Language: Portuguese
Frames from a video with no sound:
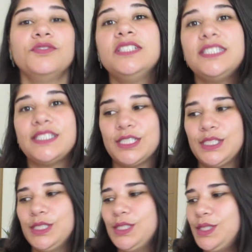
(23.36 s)

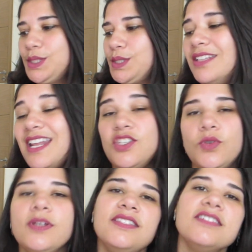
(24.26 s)
vocês três
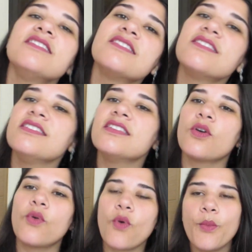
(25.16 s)
coisinhas assim
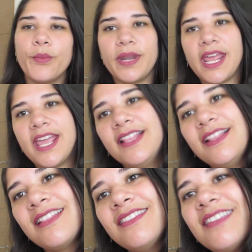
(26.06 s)
que eu comprei
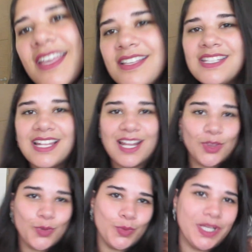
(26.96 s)
da Tens, da
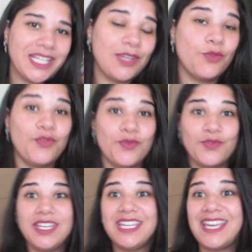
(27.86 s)
Natura, que eu
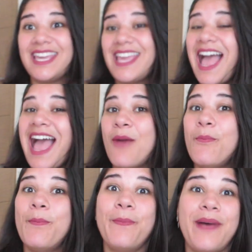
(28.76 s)
fiquei
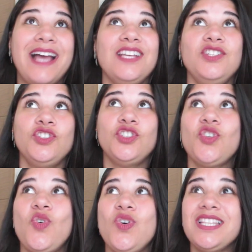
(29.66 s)

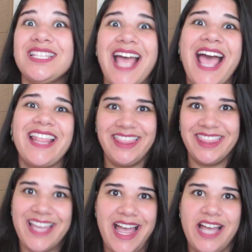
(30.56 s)
apaixonada
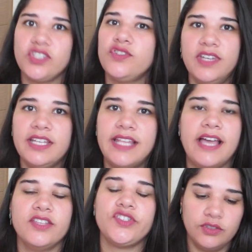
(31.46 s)
de
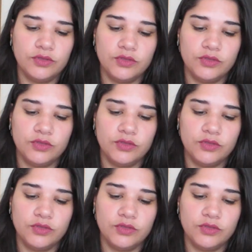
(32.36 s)
verdade. Então,